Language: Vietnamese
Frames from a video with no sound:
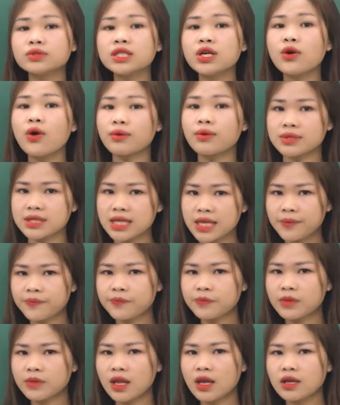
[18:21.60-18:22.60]
nhiêu học sinh?
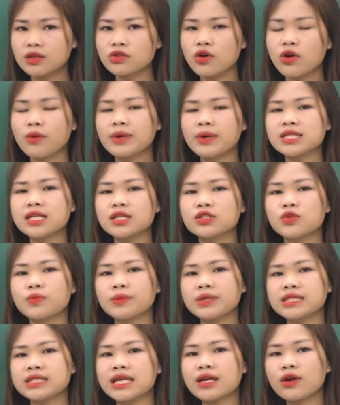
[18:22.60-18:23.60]
Rồi bây giờ chúng
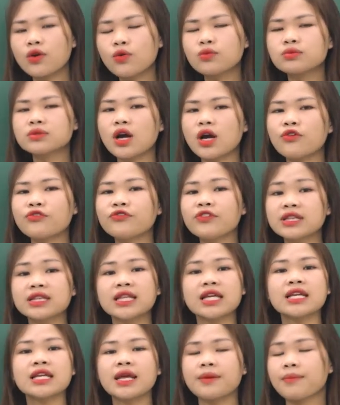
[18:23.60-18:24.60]
mình sẽ cùng nhau phân
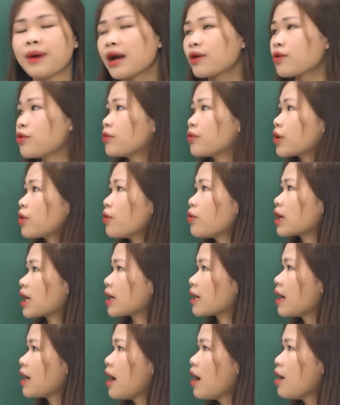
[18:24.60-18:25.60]
tích đề bài cùng với cô
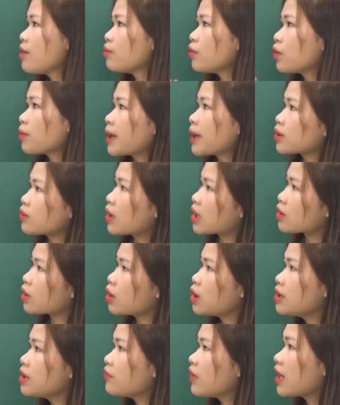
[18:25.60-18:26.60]
này. Một bài toán có
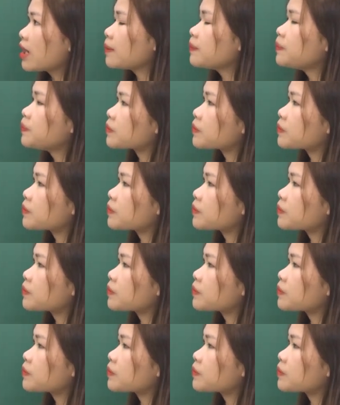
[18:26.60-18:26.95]
lời văn.